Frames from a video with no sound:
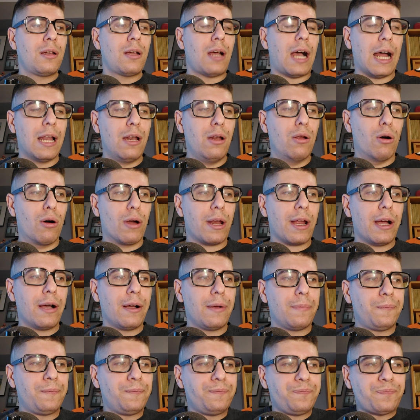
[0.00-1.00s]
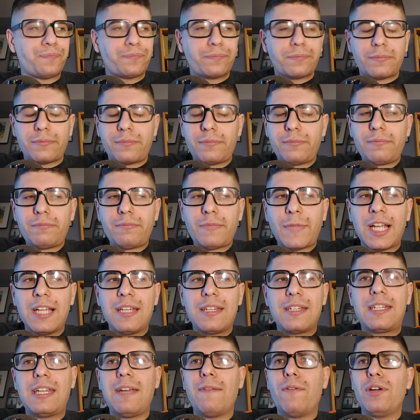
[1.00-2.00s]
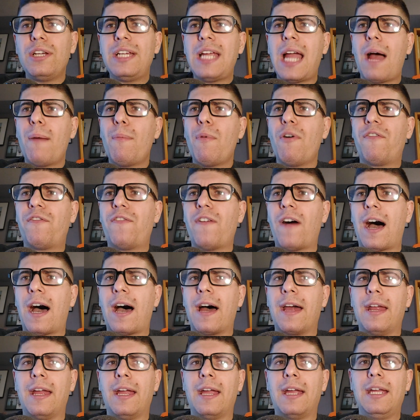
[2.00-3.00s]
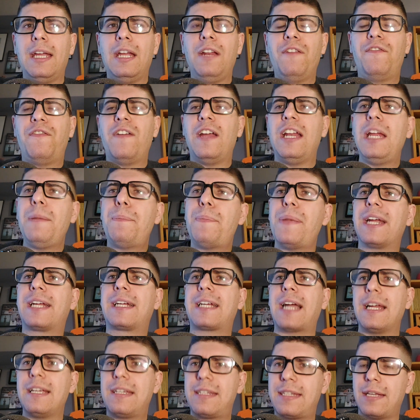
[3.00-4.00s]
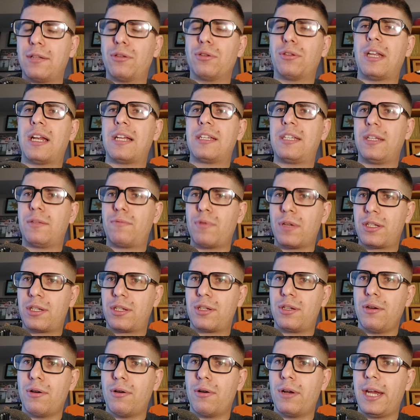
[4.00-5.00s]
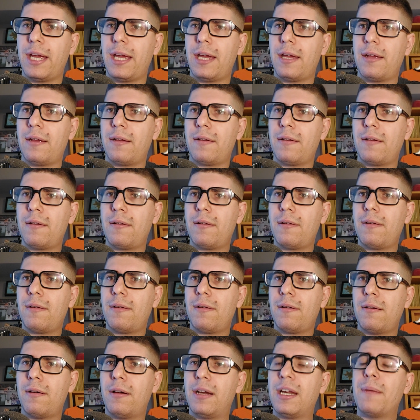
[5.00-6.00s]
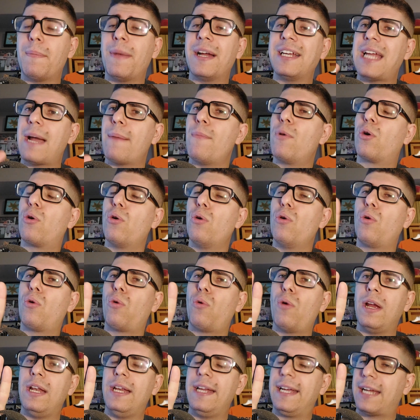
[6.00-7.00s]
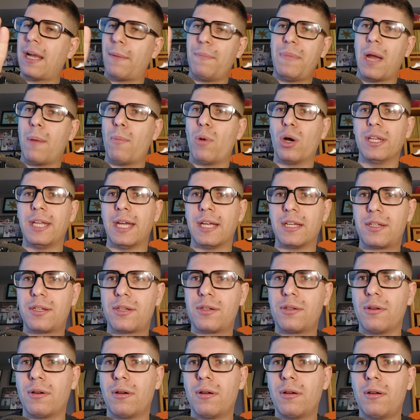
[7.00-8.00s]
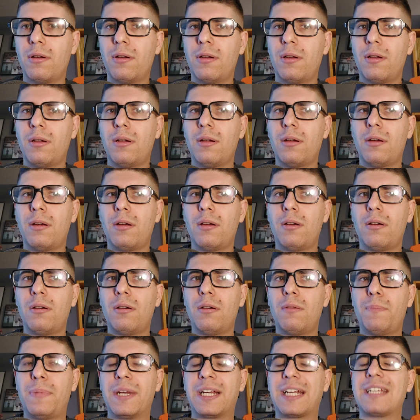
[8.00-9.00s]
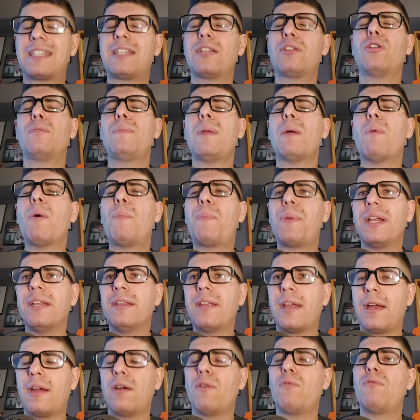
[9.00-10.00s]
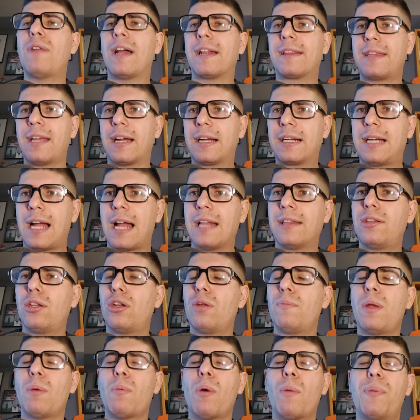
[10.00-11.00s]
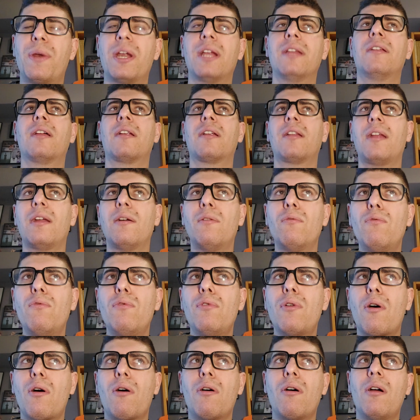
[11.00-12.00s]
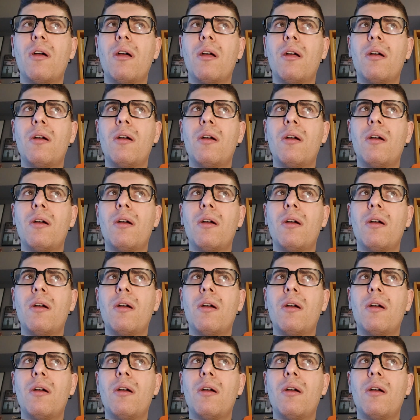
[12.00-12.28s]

Allora, se vogliamo fare il Felipe Caicedo della situazione, rimaniamo con quelli che abbiamo adesso. Perché se dobbiamo prendere un attaccante, dobbiamo prenderne uno